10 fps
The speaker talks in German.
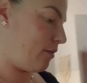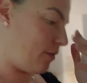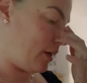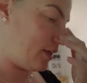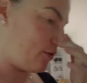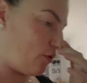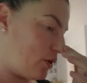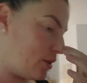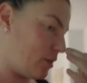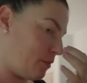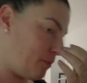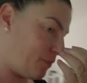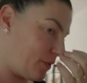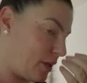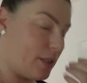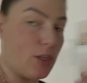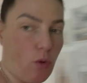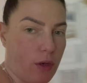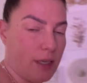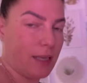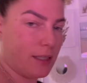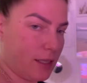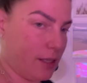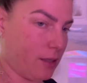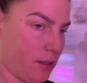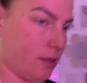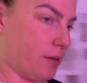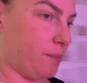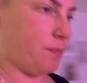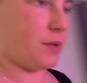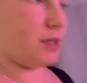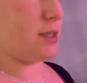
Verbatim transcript: weil ich wollte, die, ich hatte hier ähm, in